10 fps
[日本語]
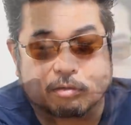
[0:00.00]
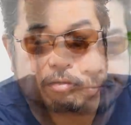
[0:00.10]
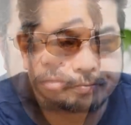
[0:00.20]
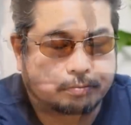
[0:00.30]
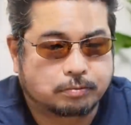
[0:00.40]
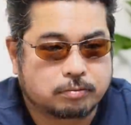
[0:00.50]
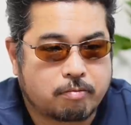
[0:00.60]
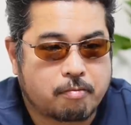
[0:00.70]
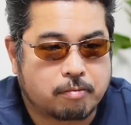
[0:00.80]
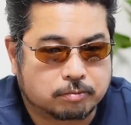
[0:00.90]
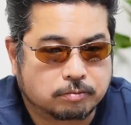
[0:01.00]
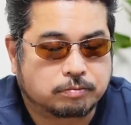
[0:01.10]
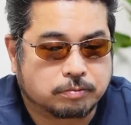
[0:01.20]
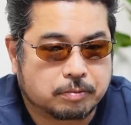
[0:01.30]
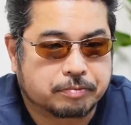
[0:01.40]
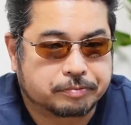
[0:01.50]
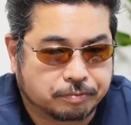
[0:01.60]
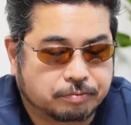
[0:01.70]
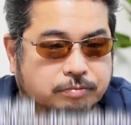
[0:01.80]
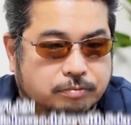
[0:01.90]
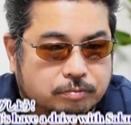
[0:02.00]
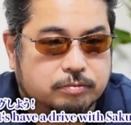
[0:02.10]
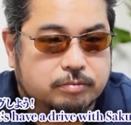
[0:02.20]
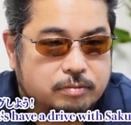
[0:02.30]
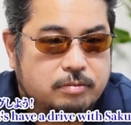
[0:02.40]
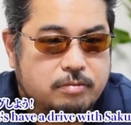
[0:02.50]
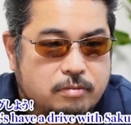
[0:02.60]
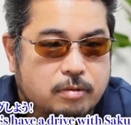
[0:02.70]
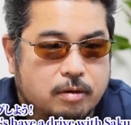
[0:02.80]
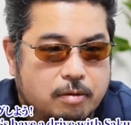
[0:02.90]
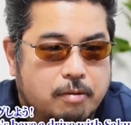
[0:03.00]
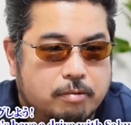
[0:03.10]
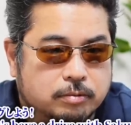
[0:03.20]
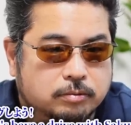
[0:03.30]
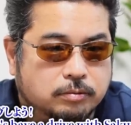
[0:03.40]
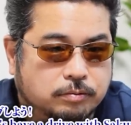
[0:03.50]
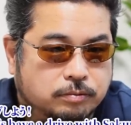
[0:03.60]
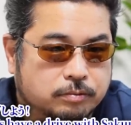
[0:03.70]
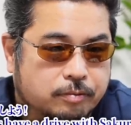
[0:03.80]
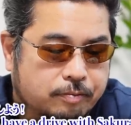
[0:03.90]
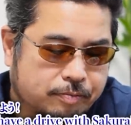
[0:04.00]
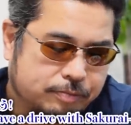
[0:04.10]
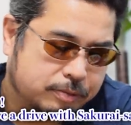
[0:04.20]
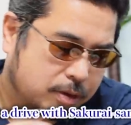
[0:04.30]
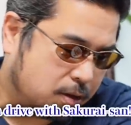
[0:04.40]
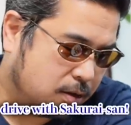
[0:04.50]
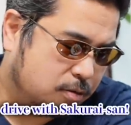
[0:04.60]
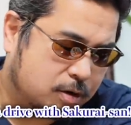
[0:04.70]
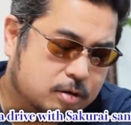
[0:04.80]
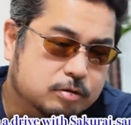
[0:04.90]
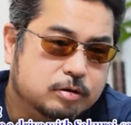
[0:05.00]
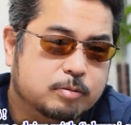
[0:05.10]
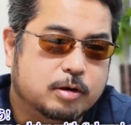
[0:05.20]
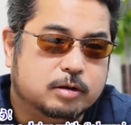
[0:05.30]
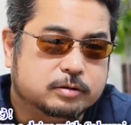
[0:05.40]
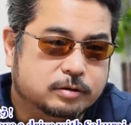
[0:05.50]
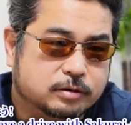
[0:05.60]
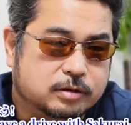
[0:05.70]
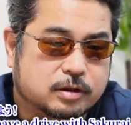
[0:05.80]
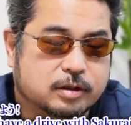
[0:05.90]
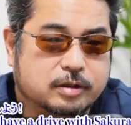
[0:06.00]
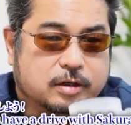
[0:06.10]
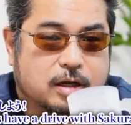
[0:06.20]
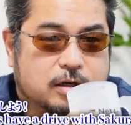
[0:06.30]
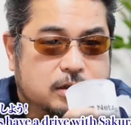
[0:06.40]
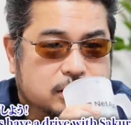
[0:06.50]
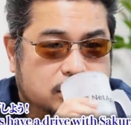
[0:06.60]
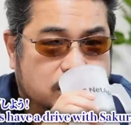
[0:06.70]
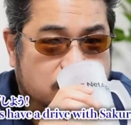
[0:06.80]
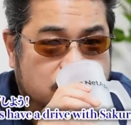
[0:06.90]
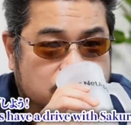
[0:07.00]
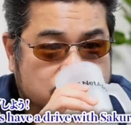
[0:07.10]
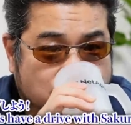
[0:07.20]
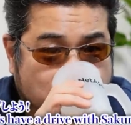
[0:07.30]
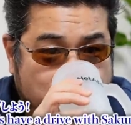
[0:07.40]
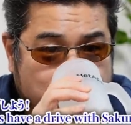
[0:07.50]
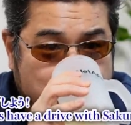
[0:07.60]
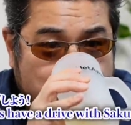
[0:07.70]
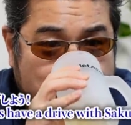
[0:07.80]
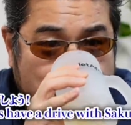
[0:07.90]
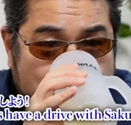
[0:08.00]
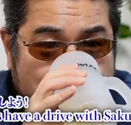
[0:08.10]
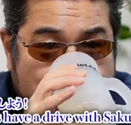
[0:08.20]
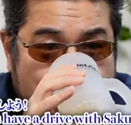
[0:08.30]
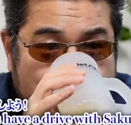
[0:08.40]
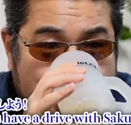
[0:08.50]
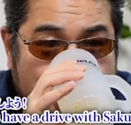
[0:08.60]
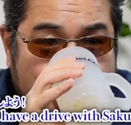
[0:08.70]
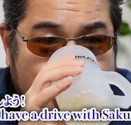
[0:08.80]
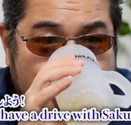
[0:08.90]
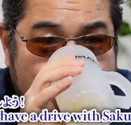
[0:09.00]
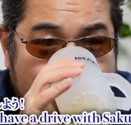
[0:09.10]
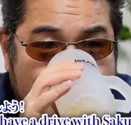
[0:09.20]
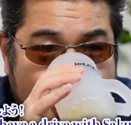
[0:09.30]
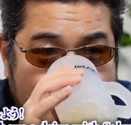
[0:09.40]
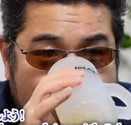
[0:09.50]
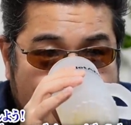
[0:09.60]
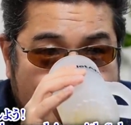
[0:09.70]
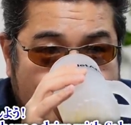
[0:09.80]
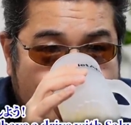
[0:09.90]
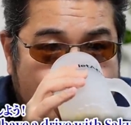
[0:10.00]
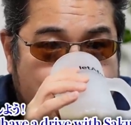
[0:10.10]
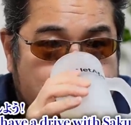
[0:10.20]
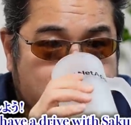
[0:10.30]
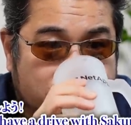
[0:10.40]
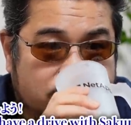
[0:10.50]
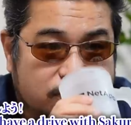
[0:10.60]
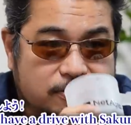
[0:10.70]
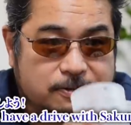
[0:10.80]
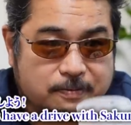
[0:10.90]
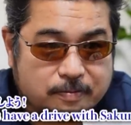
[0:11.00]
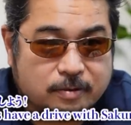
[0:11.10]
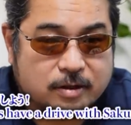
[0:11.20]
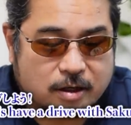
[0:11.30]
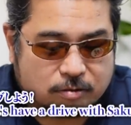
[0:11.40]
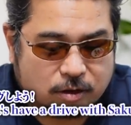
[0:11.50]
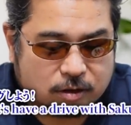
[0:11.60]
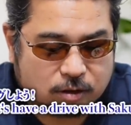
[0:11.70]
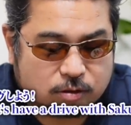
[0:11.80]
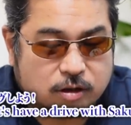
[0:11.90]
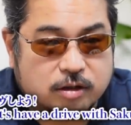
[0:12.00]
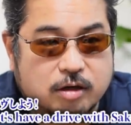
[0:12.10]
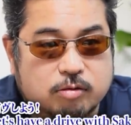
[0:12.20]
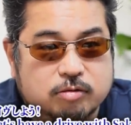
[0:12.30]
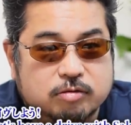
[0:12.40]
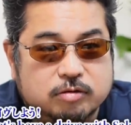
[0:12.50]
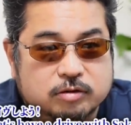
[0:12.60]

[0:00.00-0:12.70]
桜井さんとのドライブですね。これをどう実現させるか。俺は車買い替えちゃったからね。いやだからもうそうなったらもう桜井さんの車ですよ。桜井さんとせっかく